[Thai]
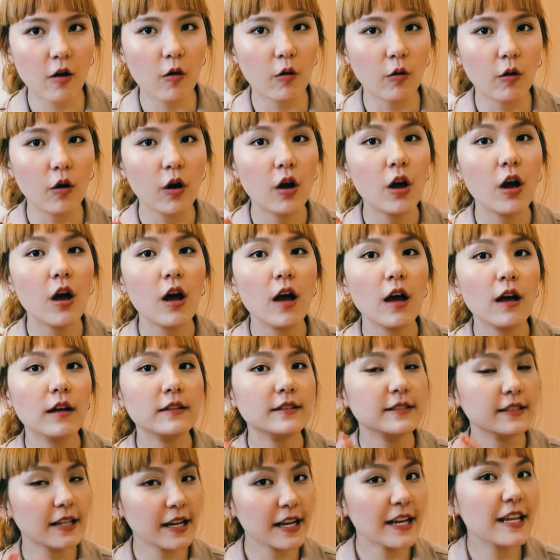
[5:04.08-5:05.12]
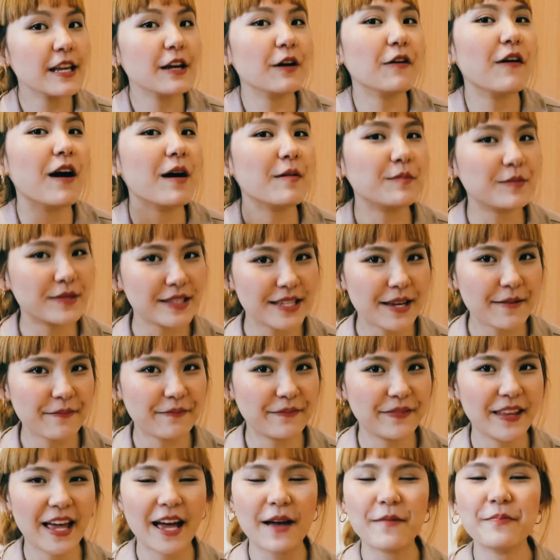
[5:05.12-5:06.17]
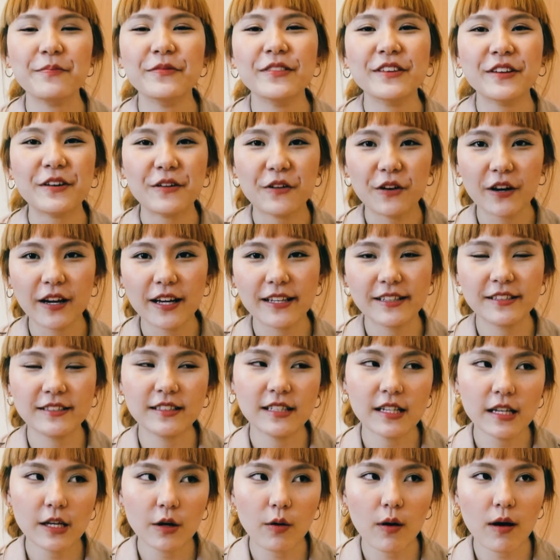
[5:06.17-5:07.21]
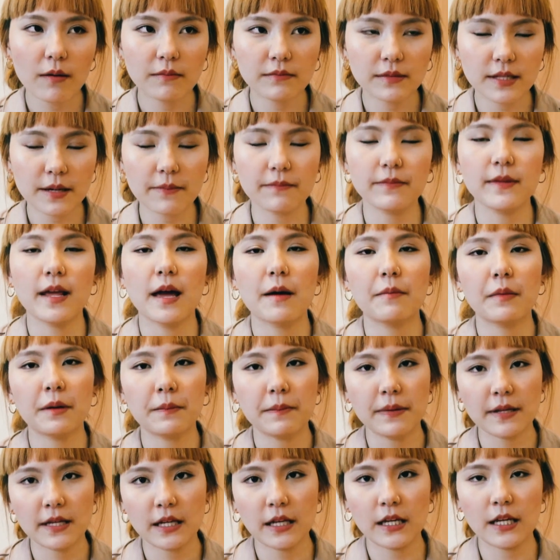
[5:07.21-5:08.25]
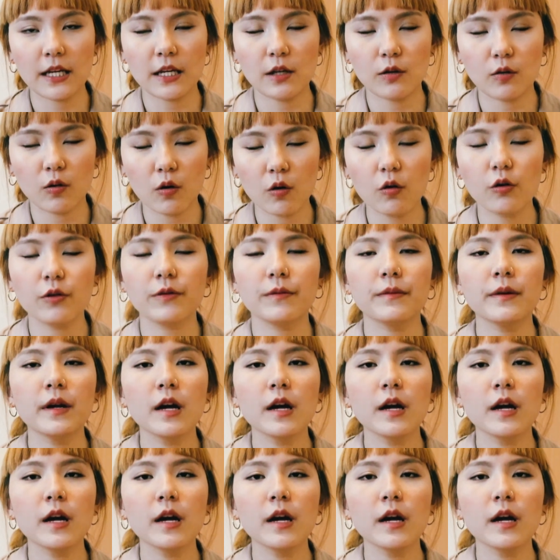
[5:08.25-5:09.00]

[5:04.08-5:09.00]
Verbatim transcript: ของทฤษฎีความเจ็บนะโอเคทฤษฎีความเจ็บเนี่ยมันเป็นอย่างนี้ทุกคน